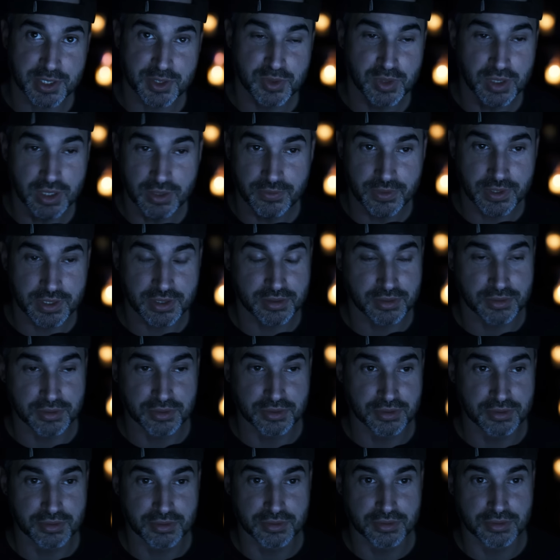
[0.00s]
à soi en fait.
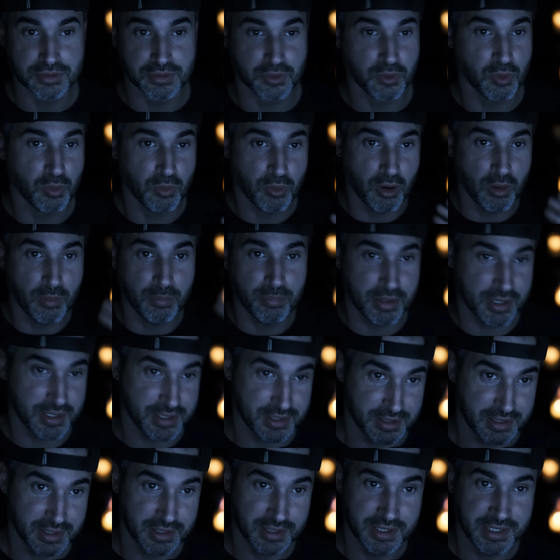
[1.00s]
Je, je comprends
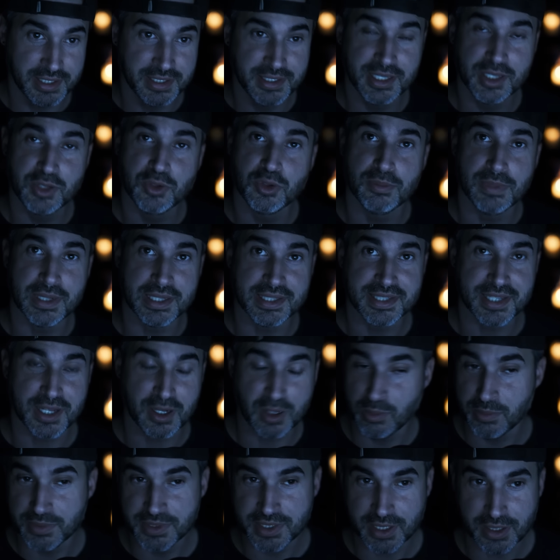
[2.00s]
pas l'idée de mettre ça
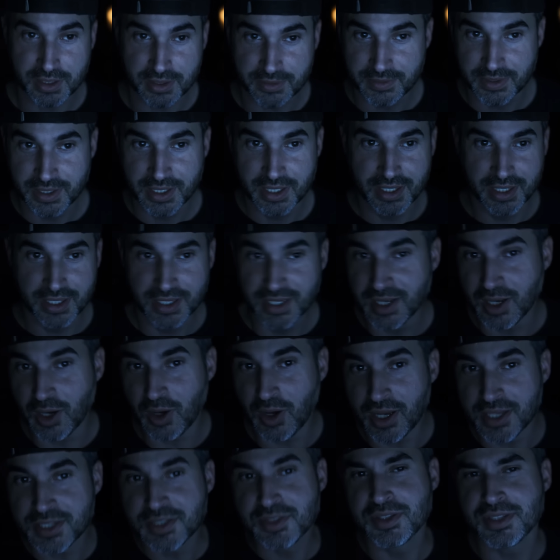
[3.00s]
comme ça.
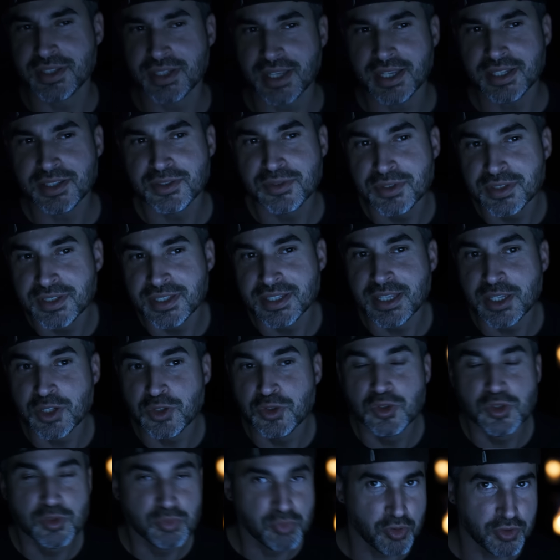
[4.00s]
Alors est-ce que c'était
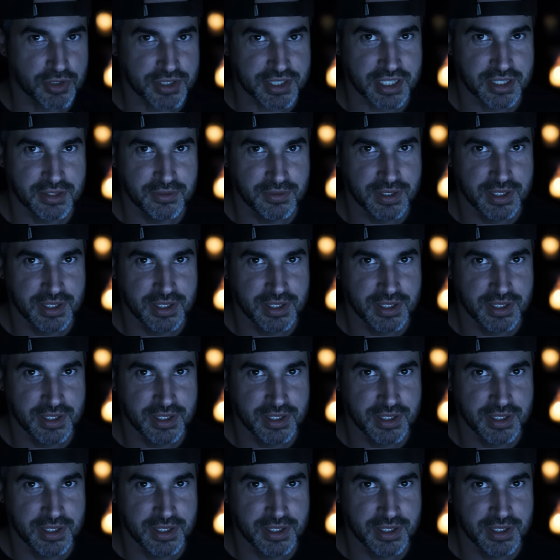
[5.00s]
juste pour cette